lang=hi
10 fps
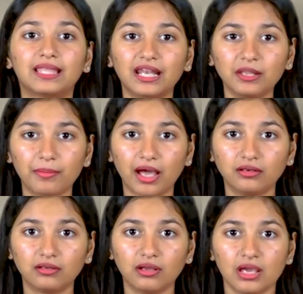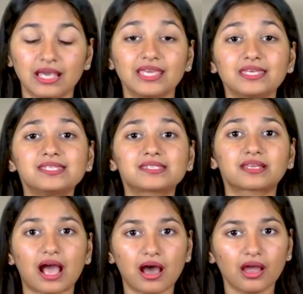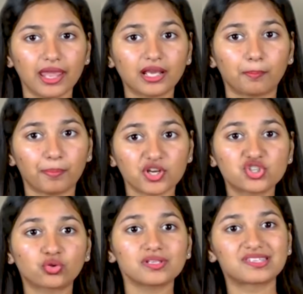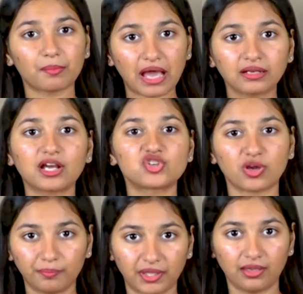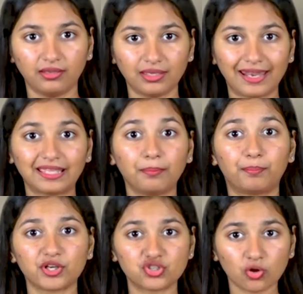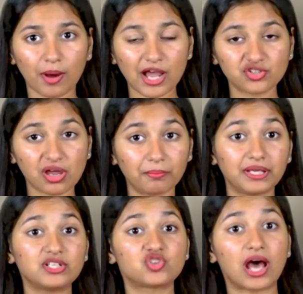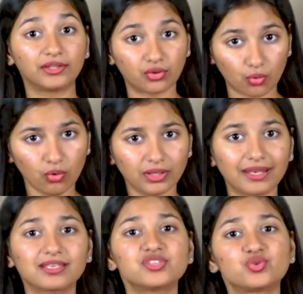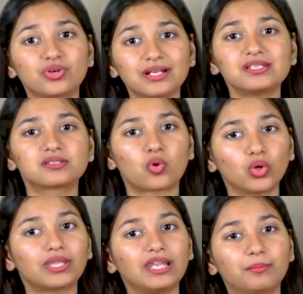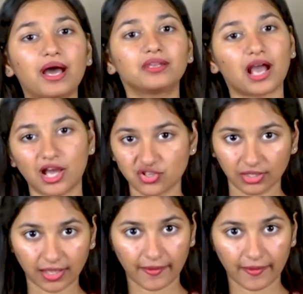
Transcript: तालिबान इसका एक पश्तो जबान का शब्द है यानी कि पश्तो भाषा में छात्रों यानी कि स्टूडेंट्स को तालिबान कहा जाता